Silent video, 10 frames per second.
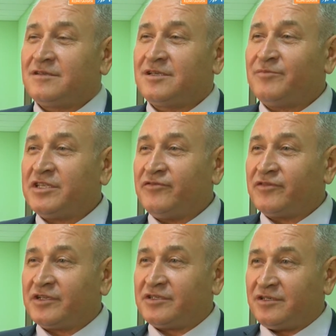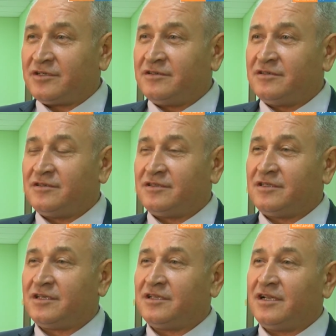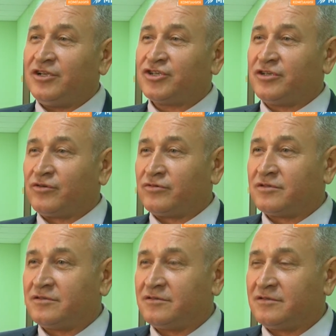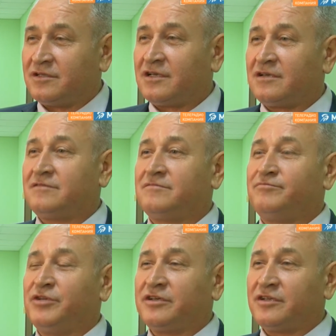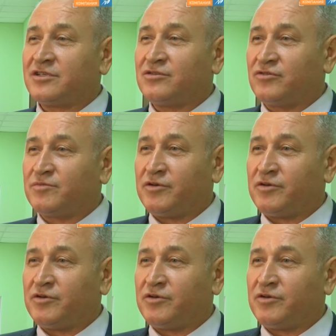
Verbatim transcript: замотивировать их на дальнейший рост, на прекрасную